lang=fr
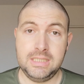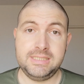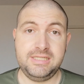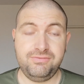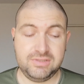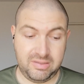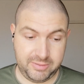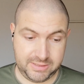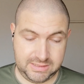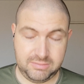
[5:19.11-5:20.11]
Si vous
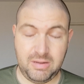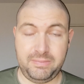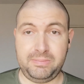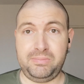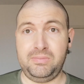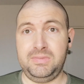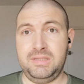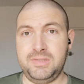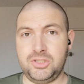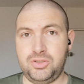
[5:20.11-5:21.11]
appréciez ma une
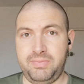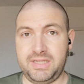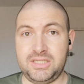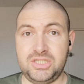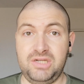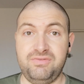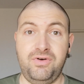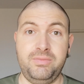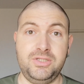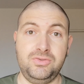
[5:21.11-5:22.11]
démarche de partage
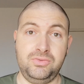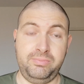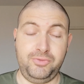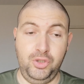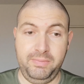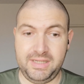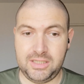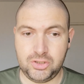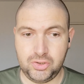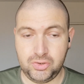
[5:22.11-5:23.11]
d'informations, de
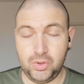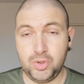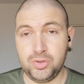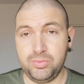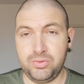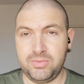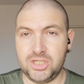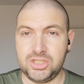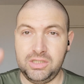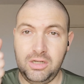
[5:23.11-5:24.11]
partage de solutions pour
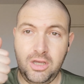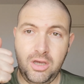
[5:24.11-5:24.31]
marcher,